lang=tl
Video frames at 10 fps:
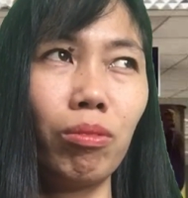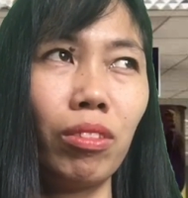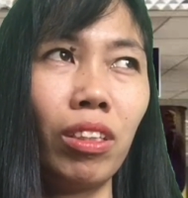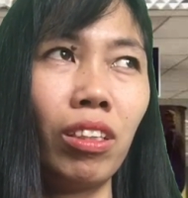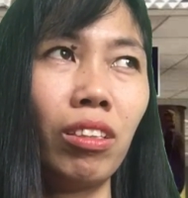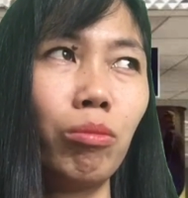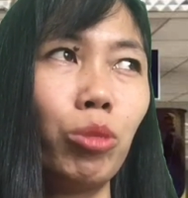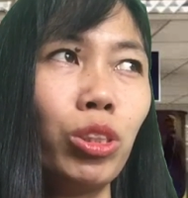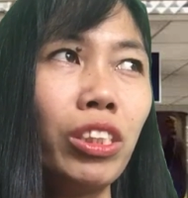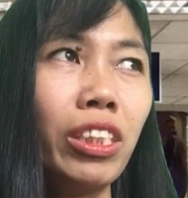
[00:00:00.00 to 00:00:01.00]
Uh,
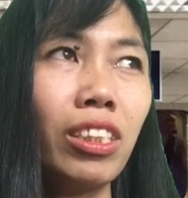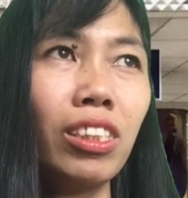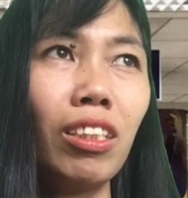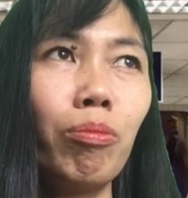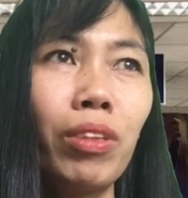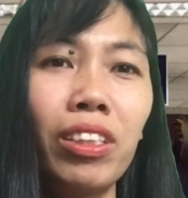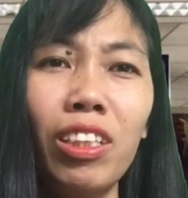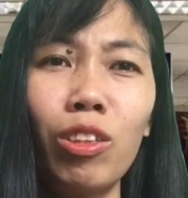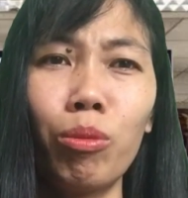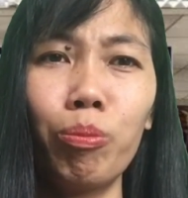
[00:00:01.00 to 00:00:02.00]
mostly kasi pag
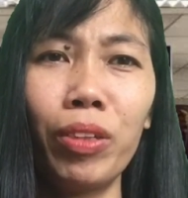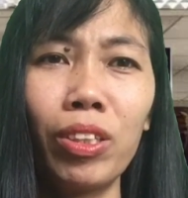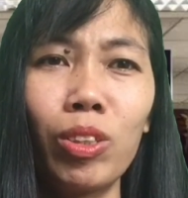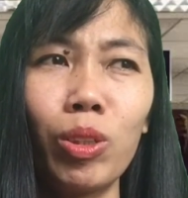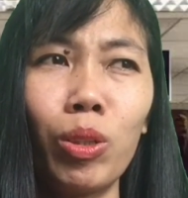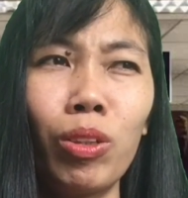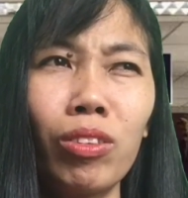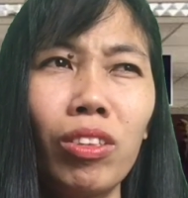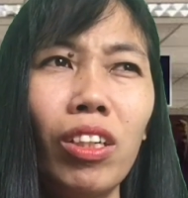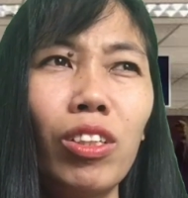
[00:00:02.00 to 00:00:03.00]
di complete
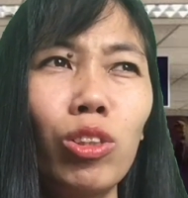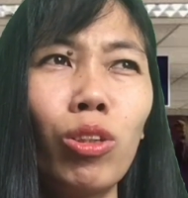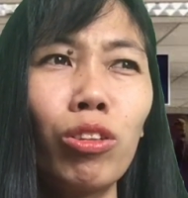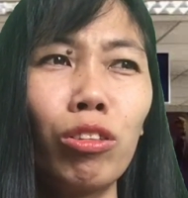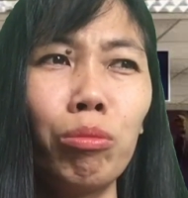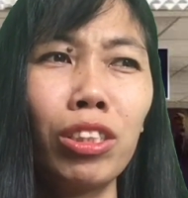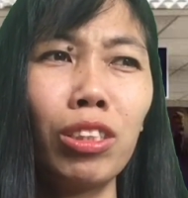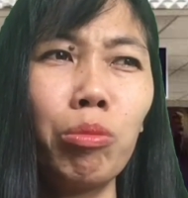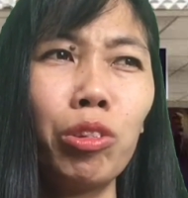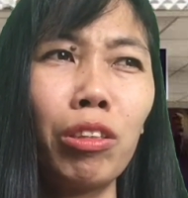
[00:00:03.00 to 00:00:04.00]
yung
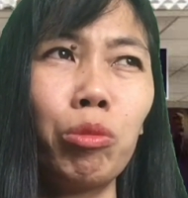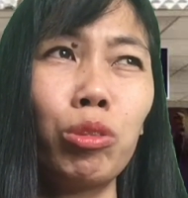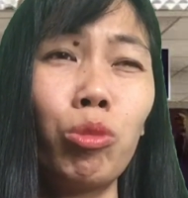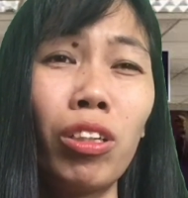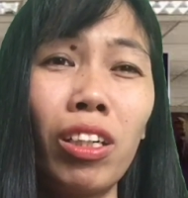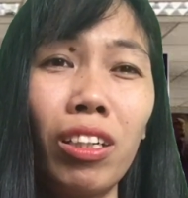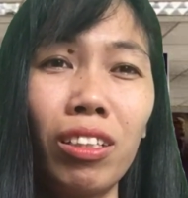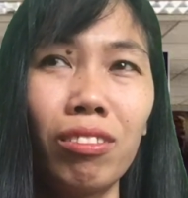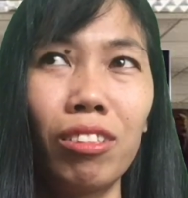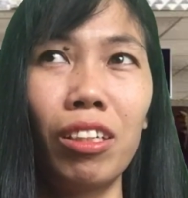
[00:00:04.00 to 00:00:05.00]
documents mo tapos mukha
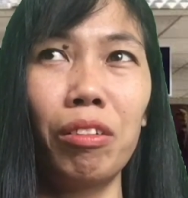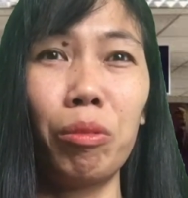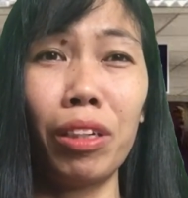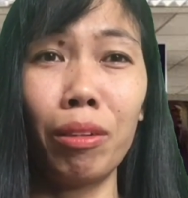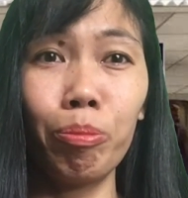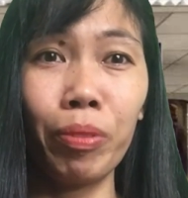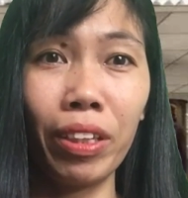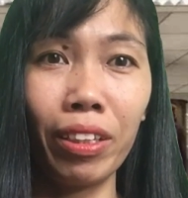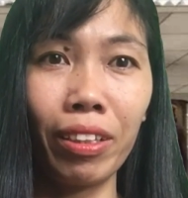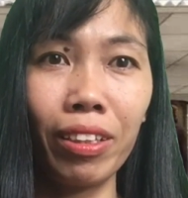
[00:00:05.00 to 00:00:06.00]
kang walang
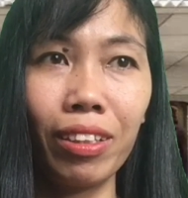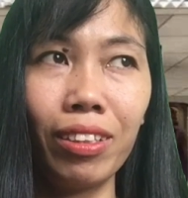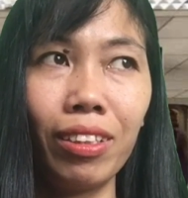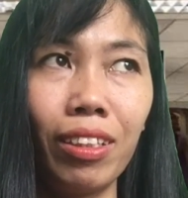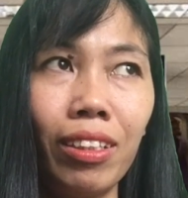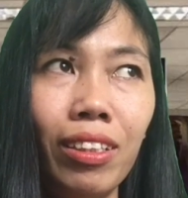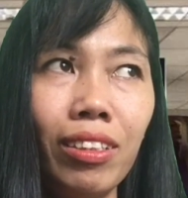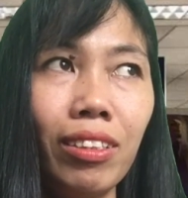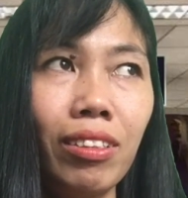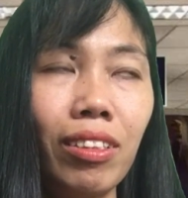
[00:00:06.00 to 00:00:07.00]
pera,
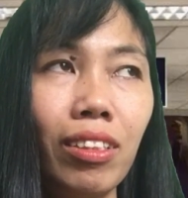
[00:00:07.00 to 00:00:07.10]
ganyan.